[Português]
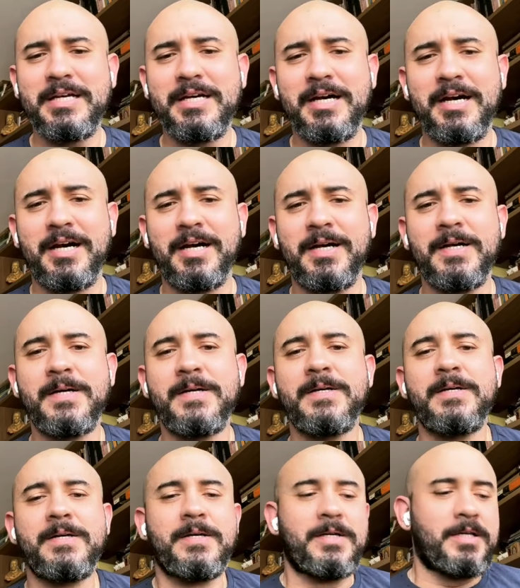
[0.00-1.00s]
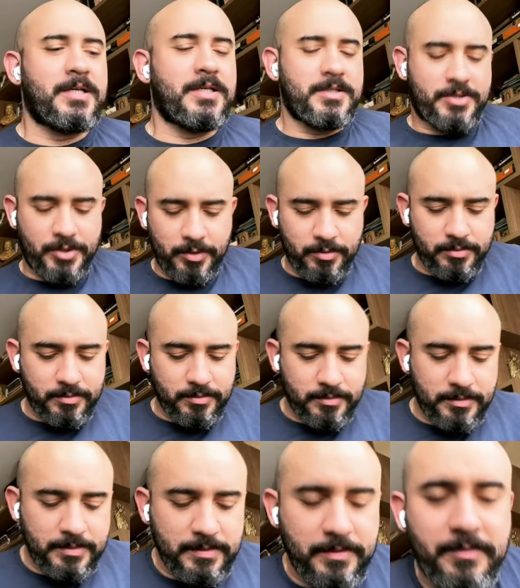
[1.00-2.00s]
Uh, deixa eu
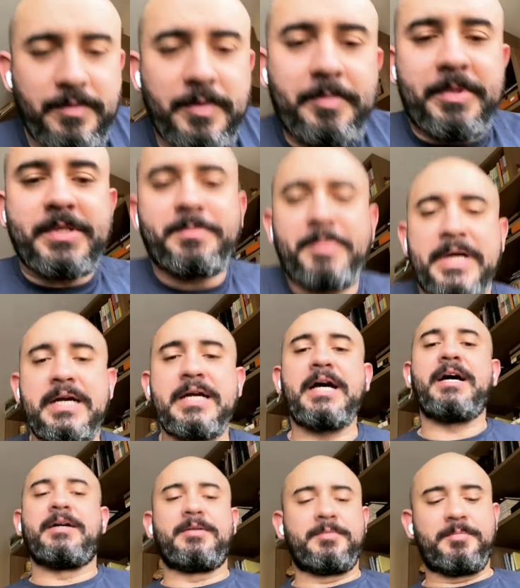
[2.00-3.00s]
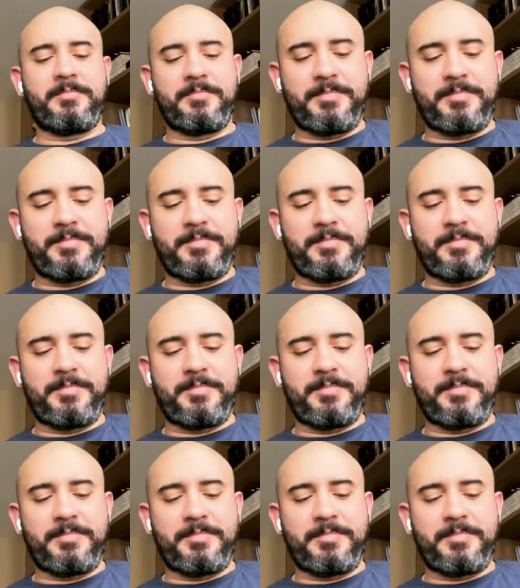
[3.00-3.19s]
vir mais pra cá.